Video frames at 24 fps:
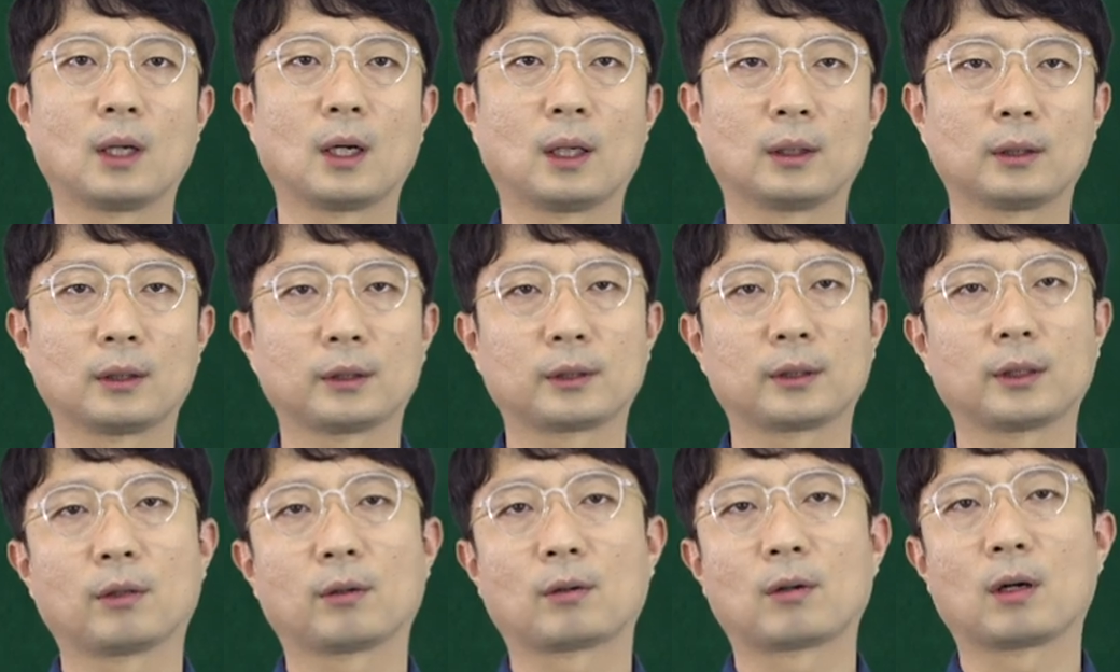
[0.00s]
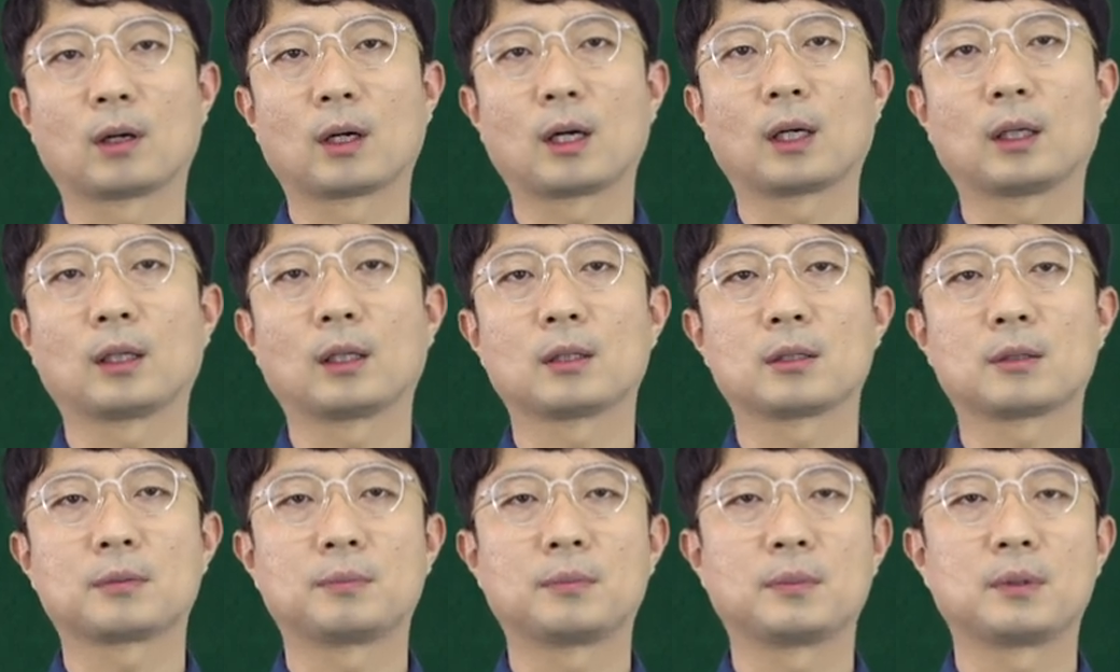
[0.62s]
안녕하세요.
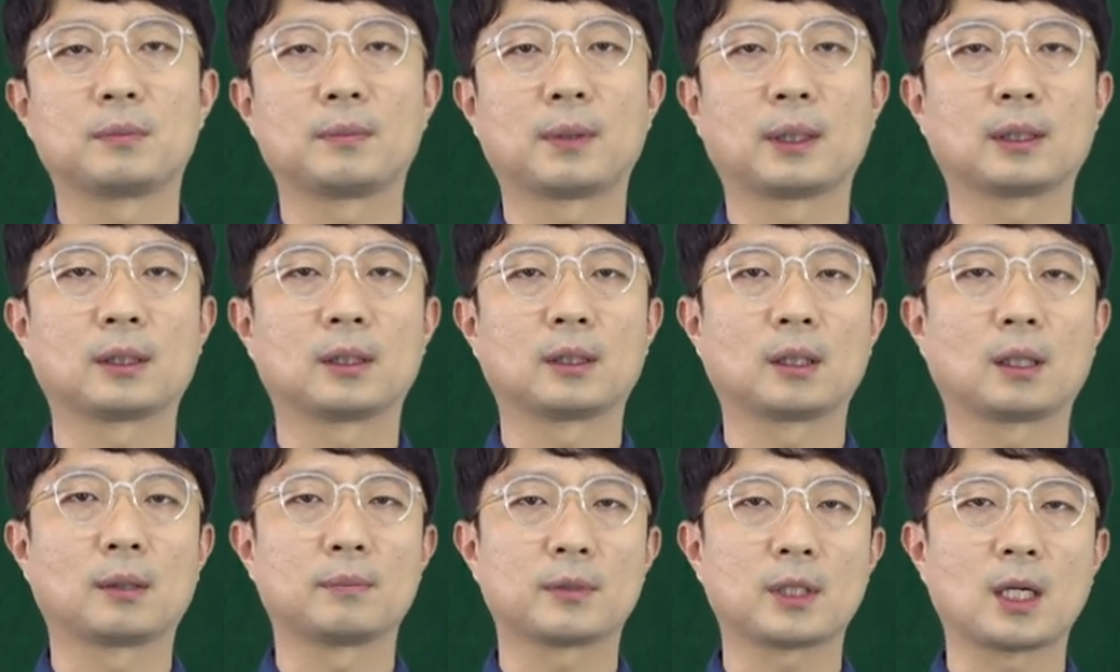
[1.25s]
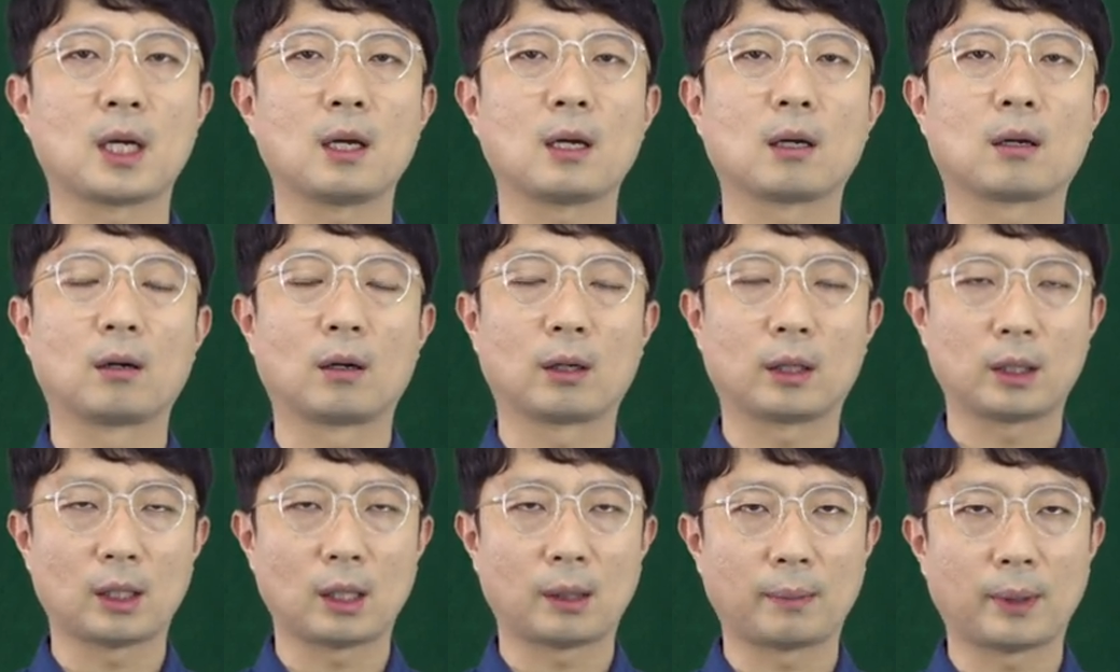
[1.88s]
건강있는 식품을 만드는 남자
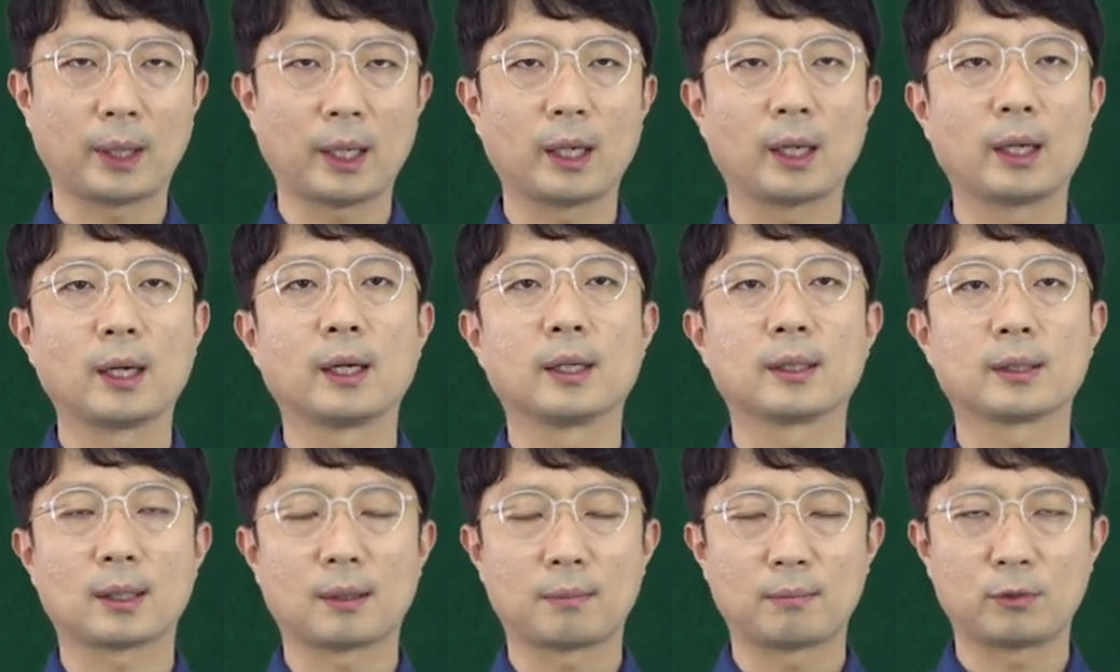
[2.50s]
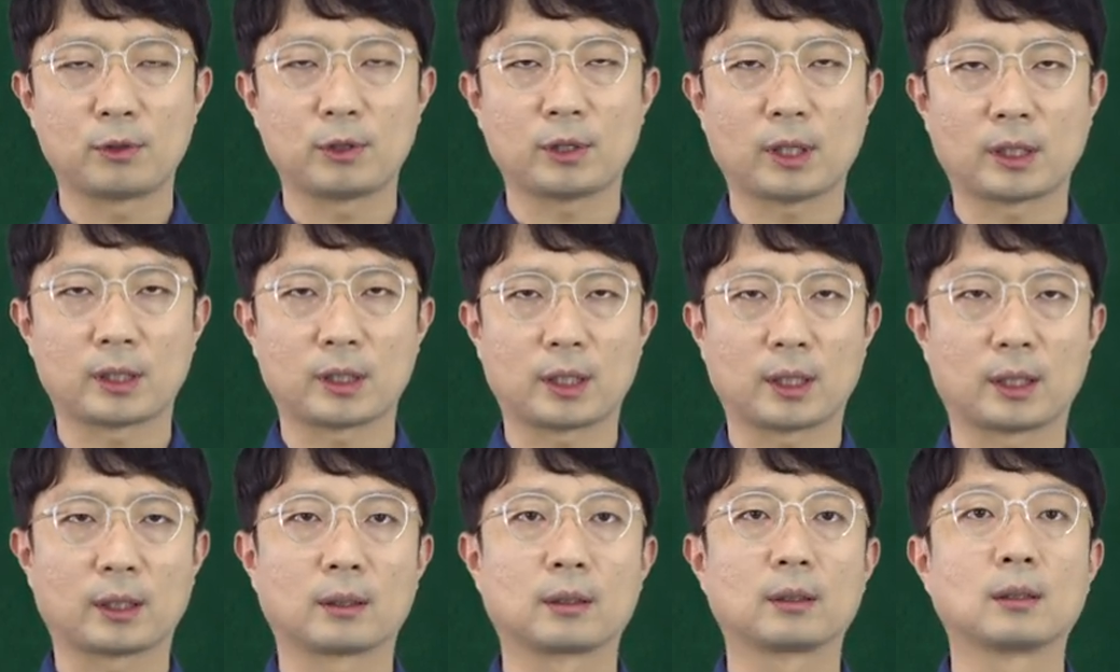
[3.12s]
건기남의 3분
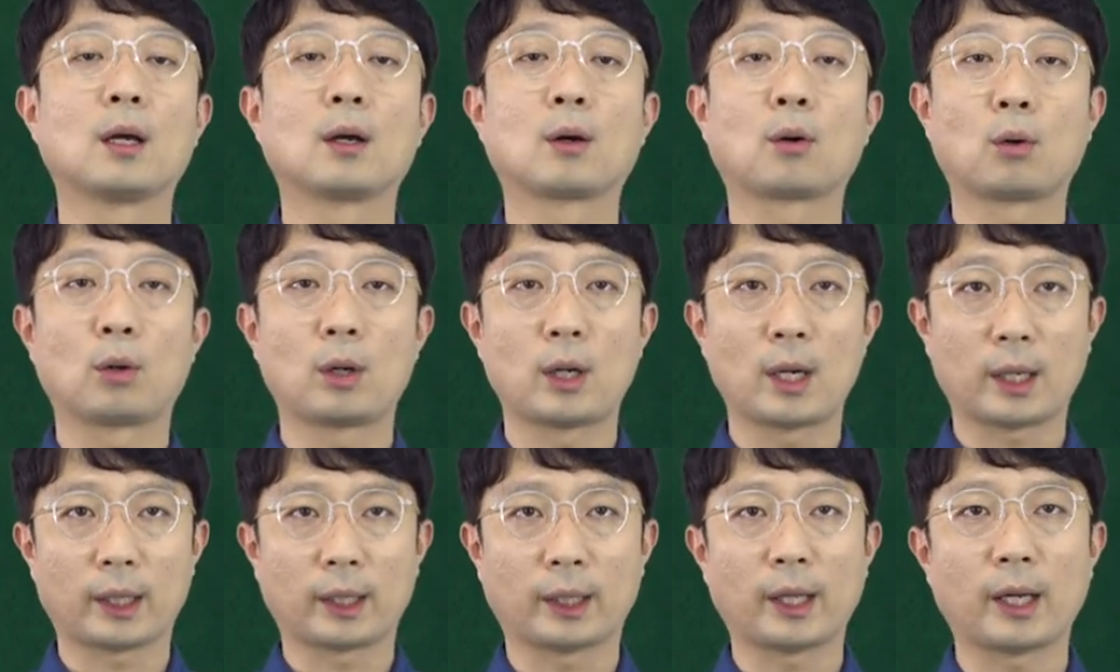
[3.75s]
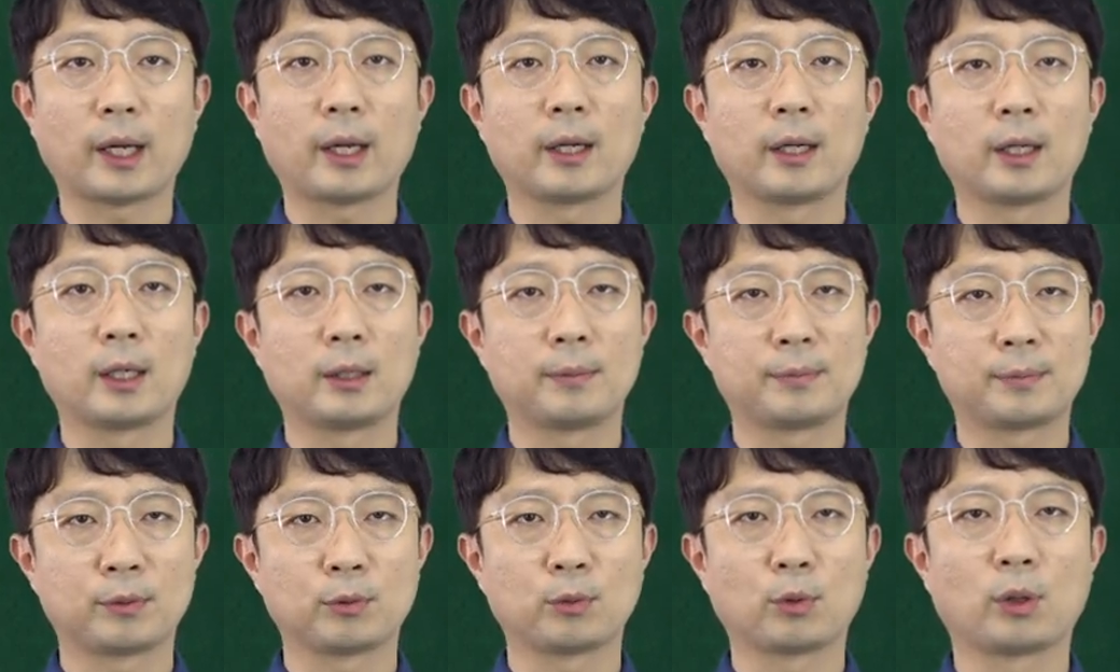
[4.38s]
상식, 콜라겐의
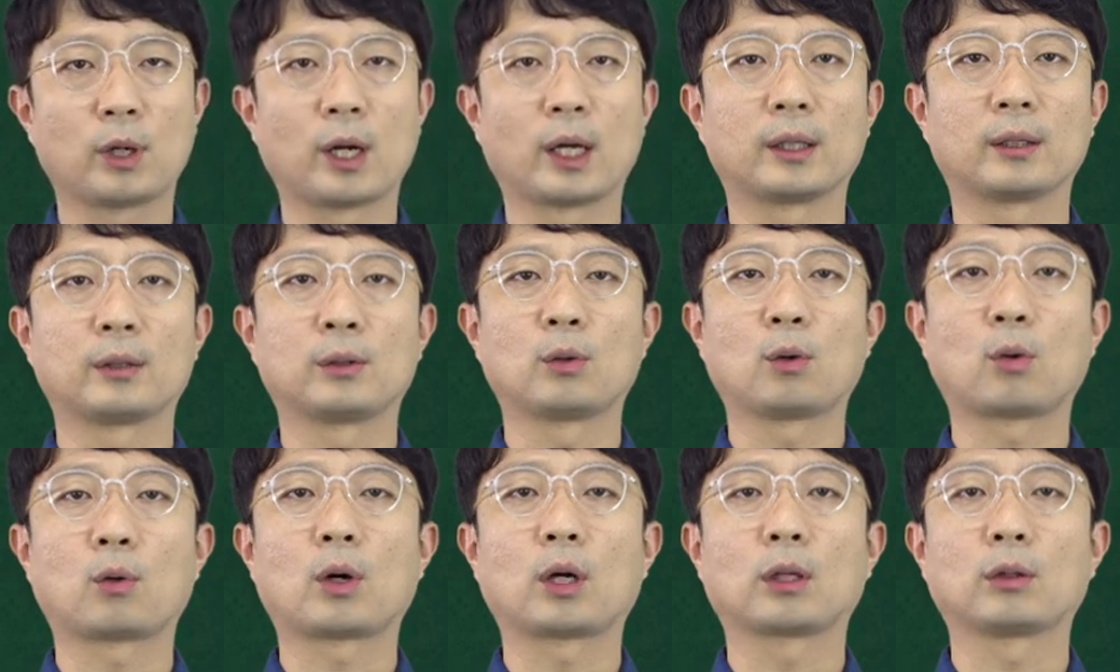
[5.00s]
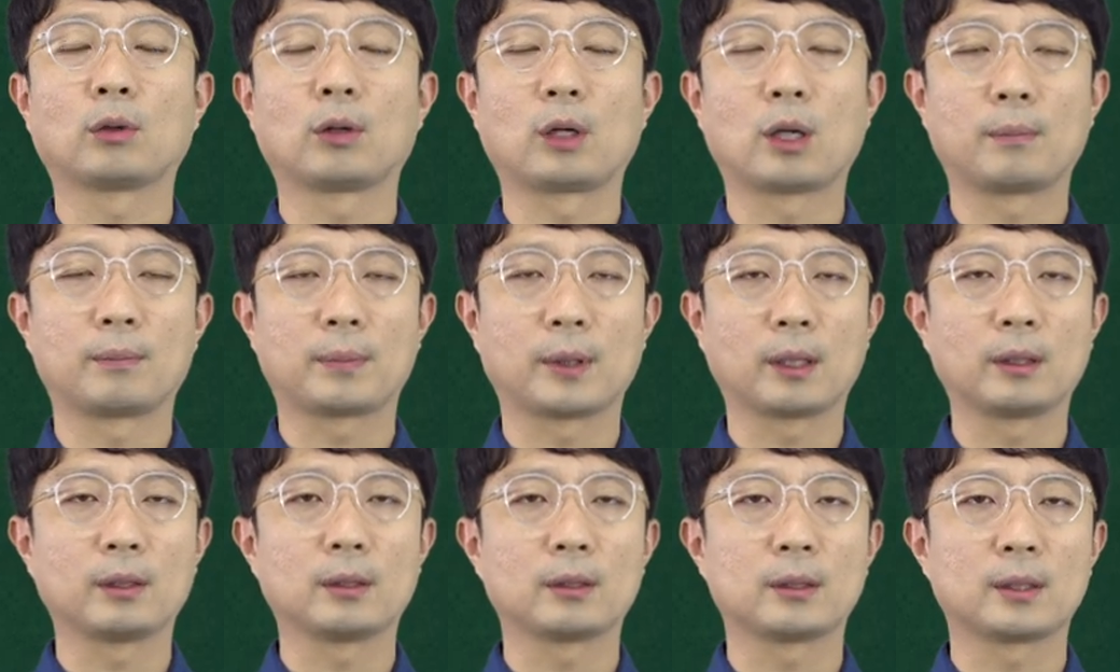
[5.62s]
흡수 논란, 효과 논란
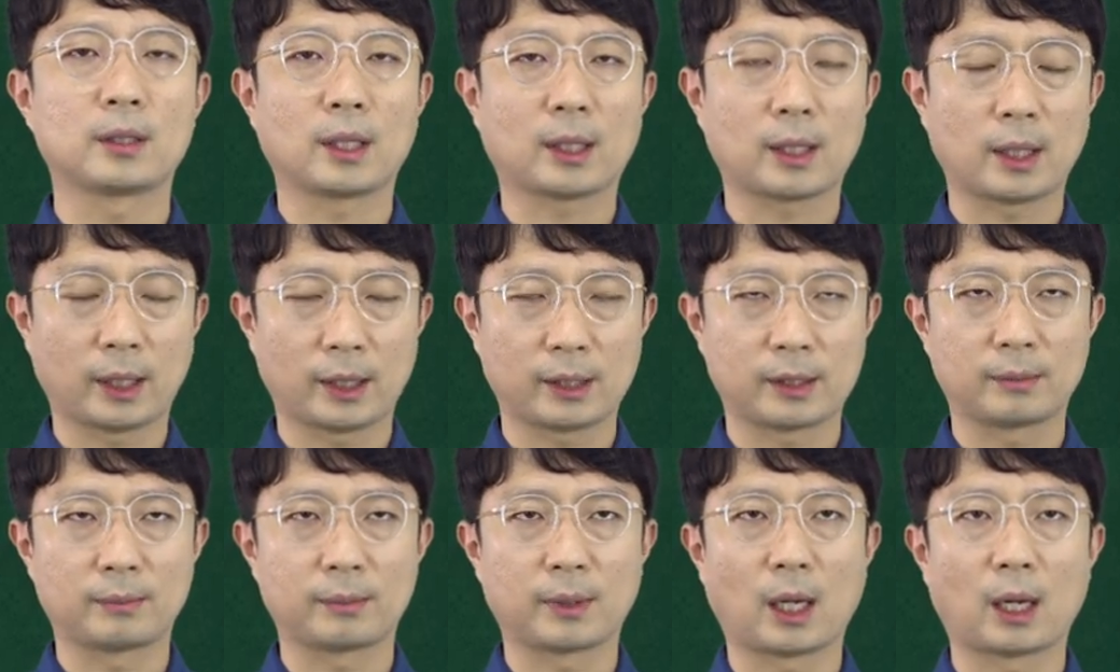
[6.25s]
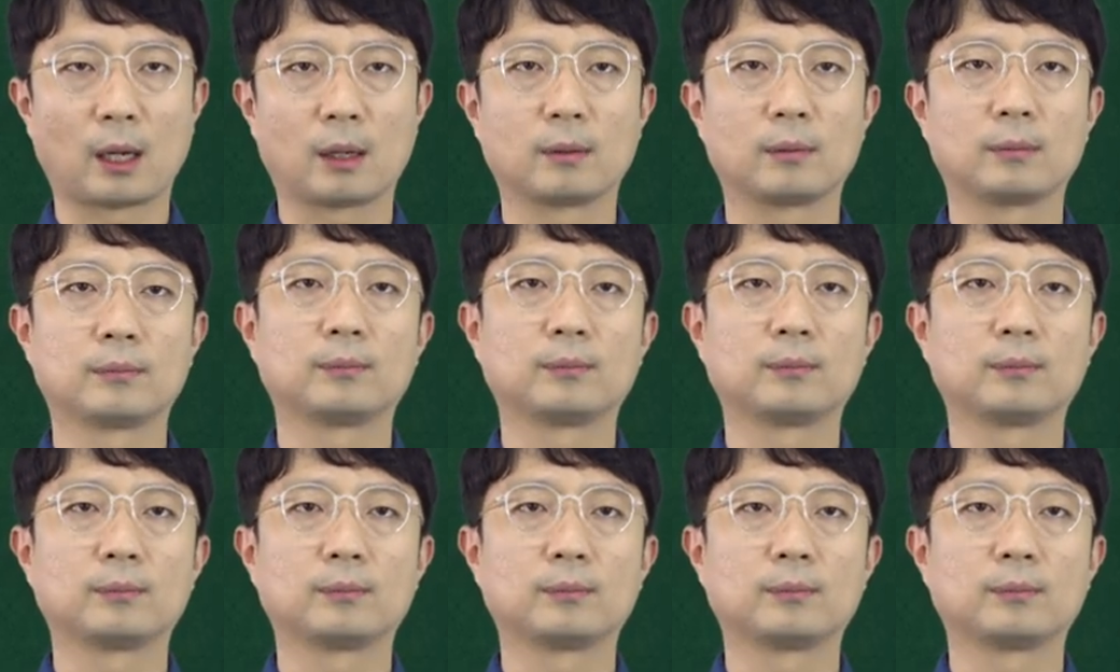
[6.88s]
편 시작하겠습니다.